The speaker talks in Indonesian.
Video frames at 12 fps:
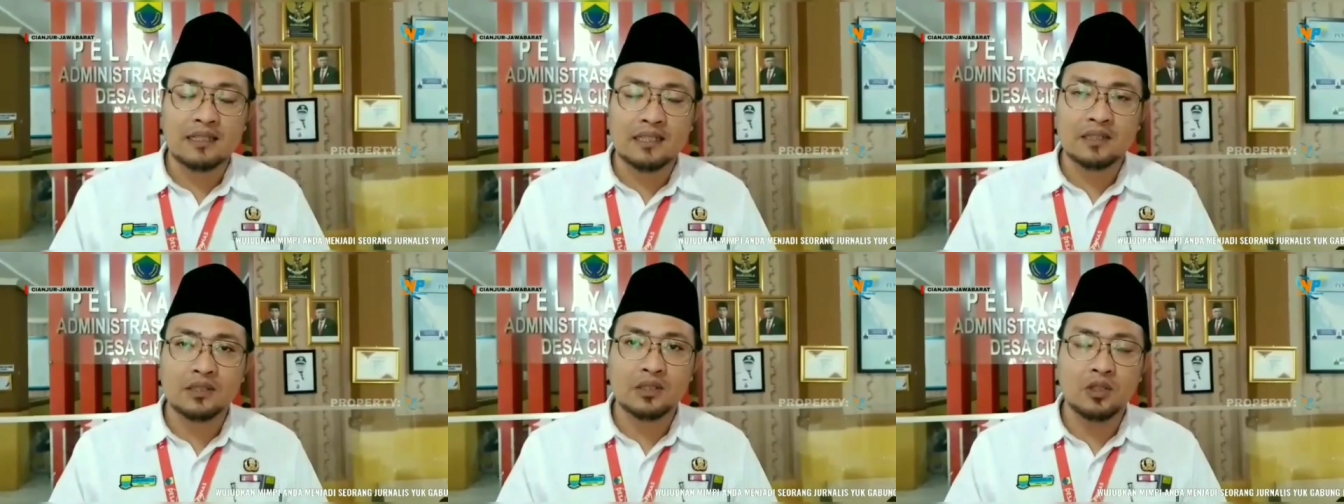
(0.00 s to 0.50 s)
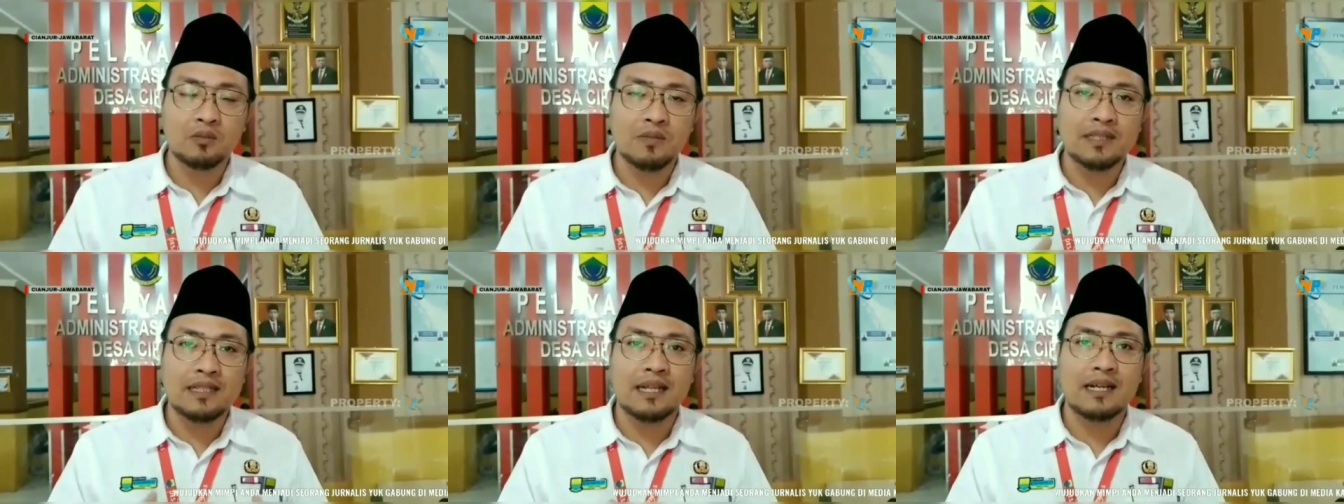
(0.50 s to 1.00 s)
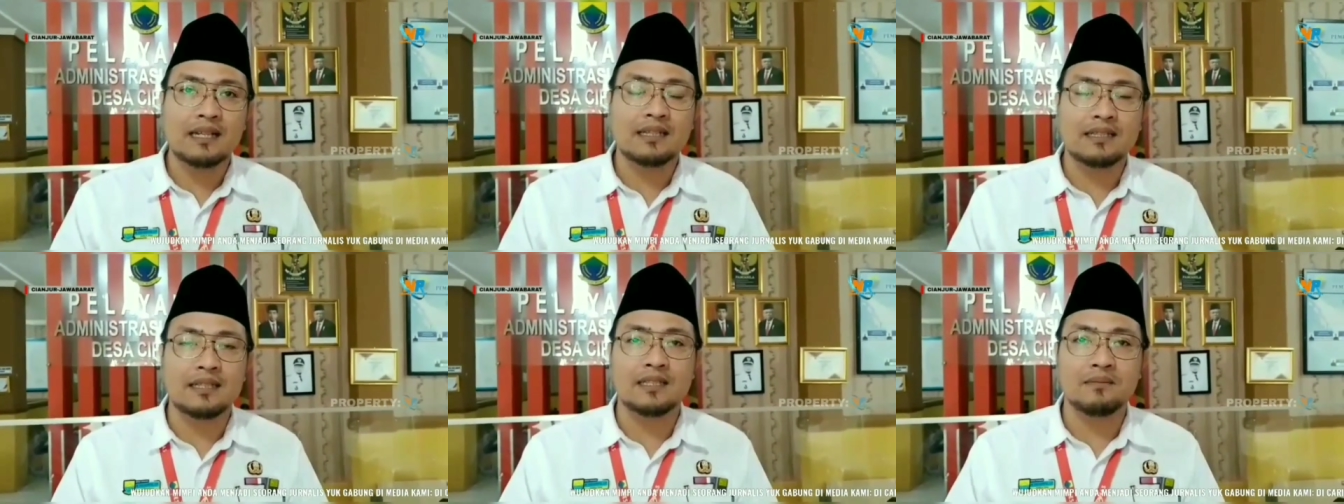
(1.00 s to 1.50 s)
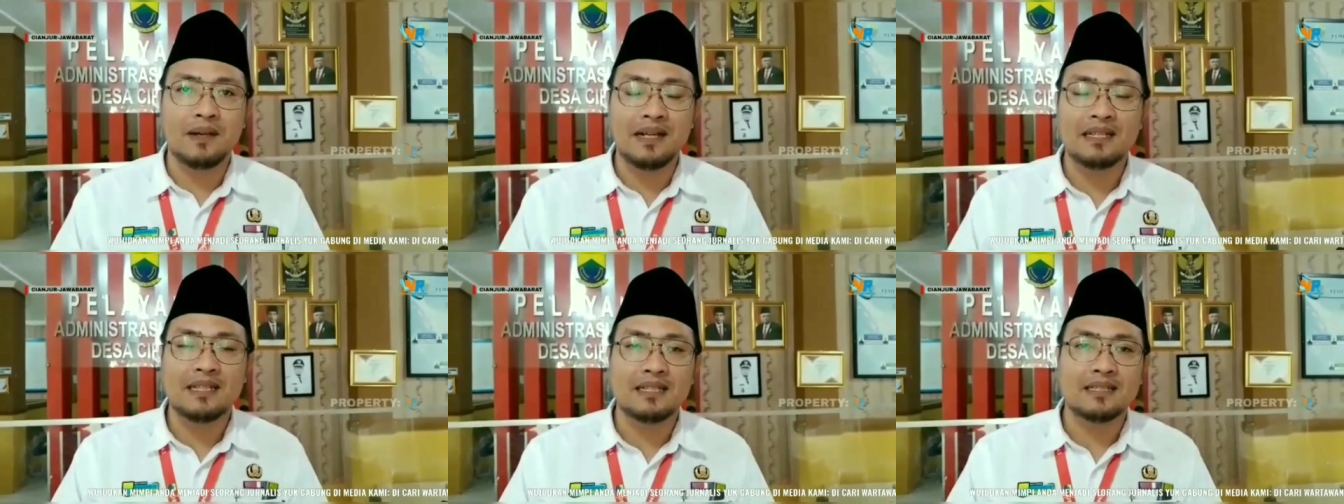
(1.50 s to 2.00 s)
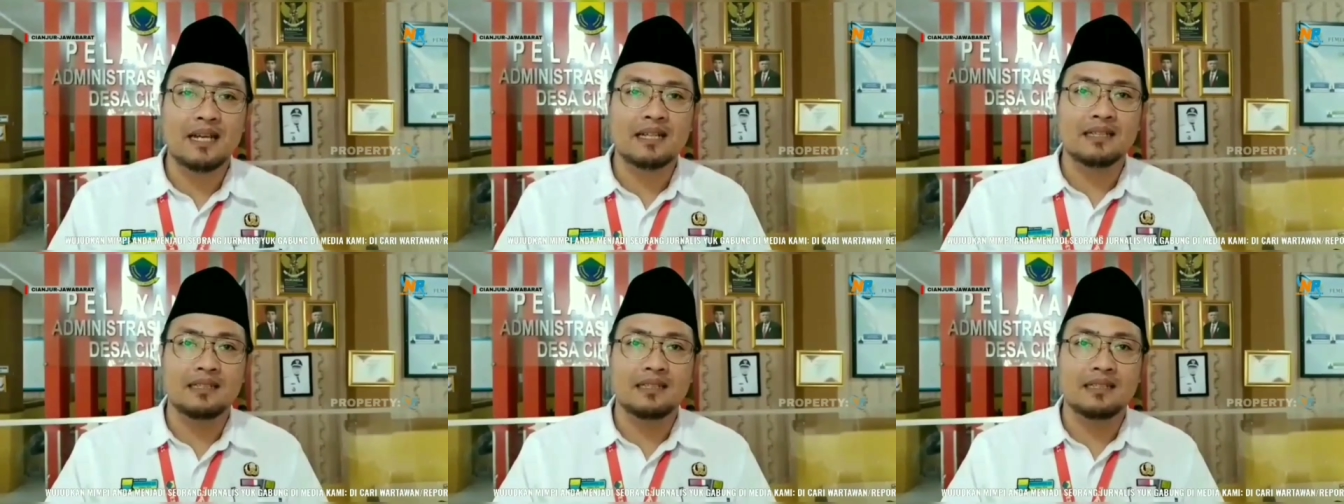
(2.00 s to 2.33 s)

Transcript: untuk masyarakat Desa Cipanas yang saat